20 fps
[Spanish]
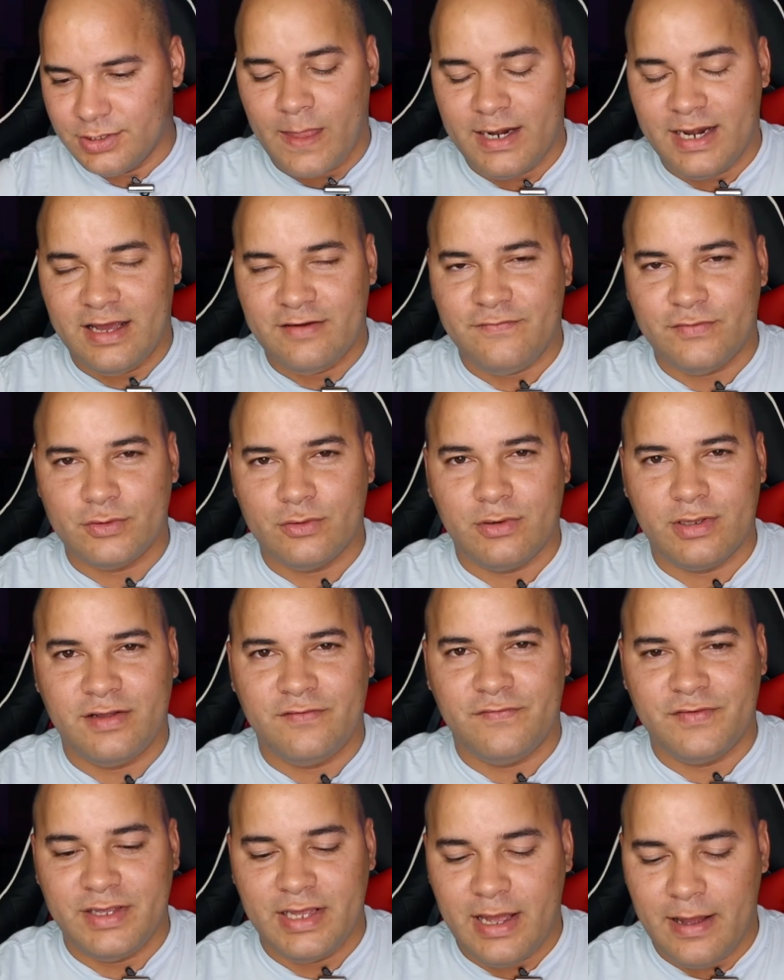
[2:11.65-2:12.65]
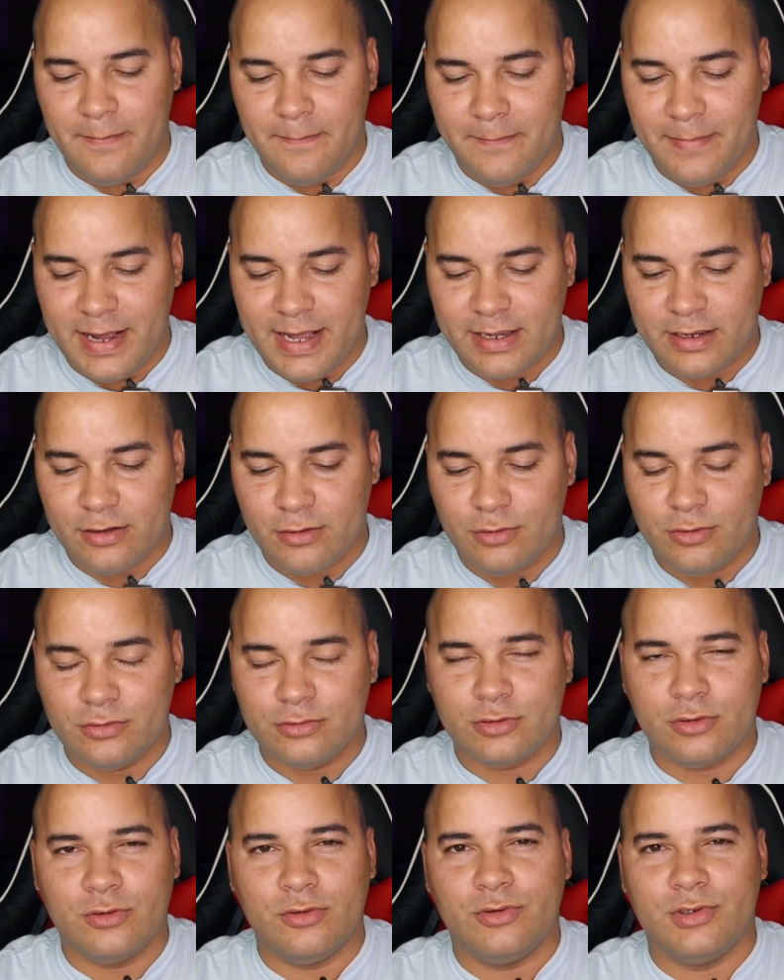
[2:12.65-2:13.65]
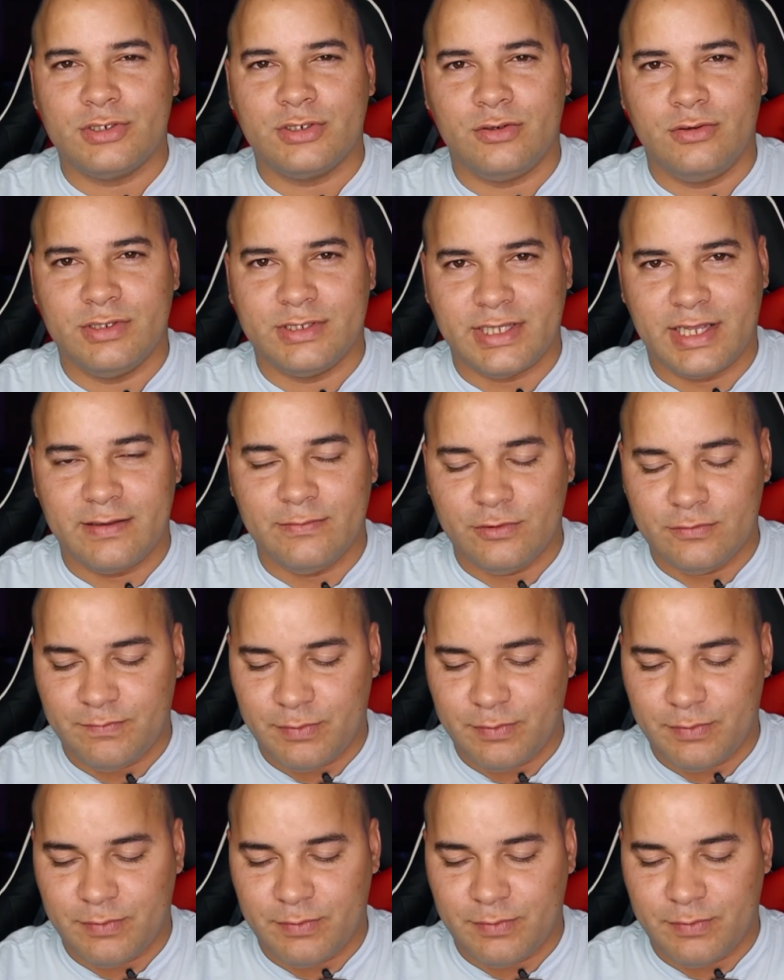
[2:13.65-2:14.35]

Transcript: La fotografía macro, todo eso lo estaremos